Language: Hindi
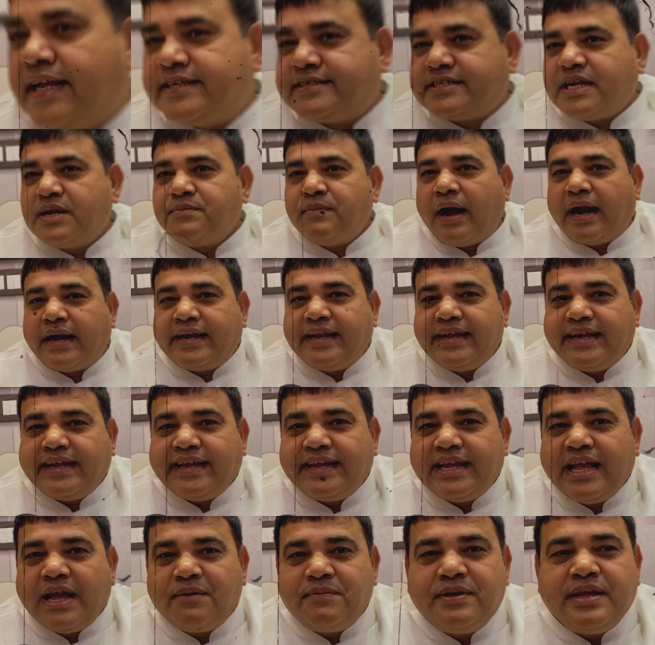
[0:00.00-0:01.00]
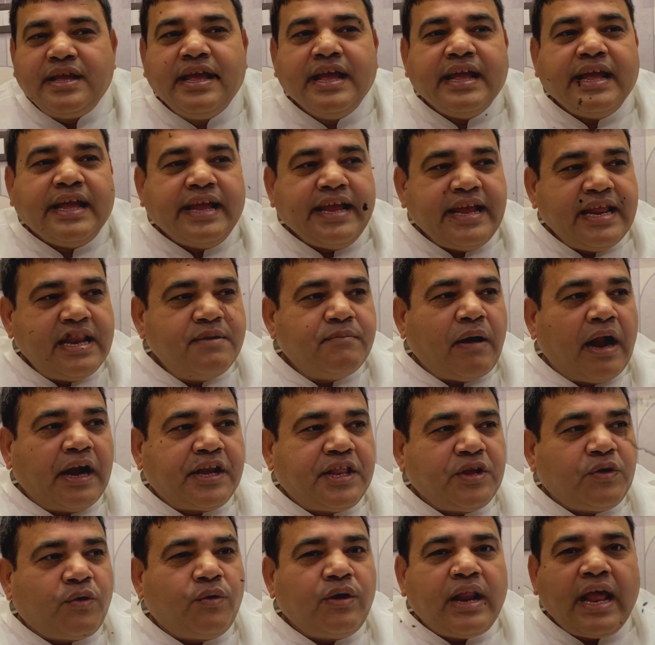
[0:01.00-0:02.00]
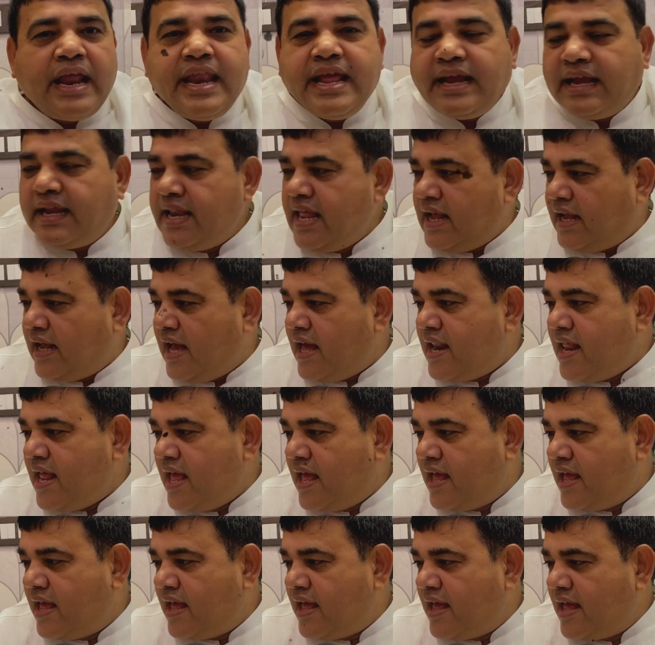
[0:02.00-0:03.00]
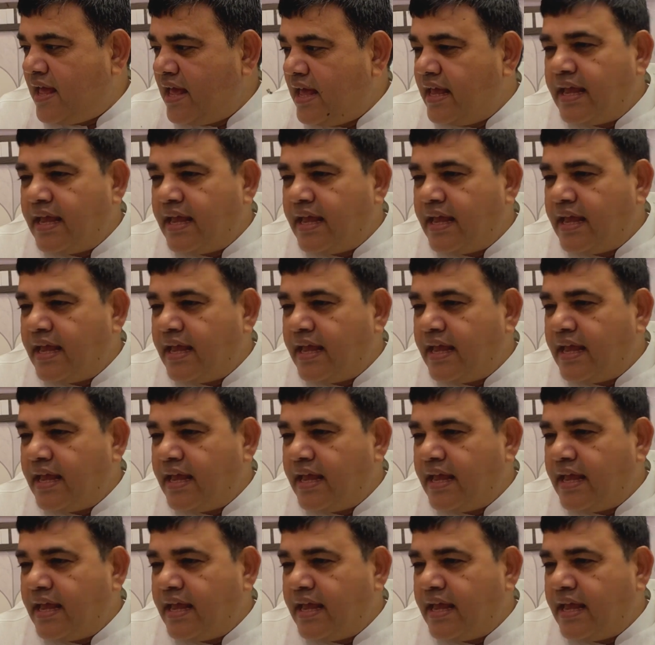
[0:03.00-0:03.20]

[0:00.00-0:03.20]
देश की माटी की यह भी इन माटी को लाने के लिए कह रहे हैं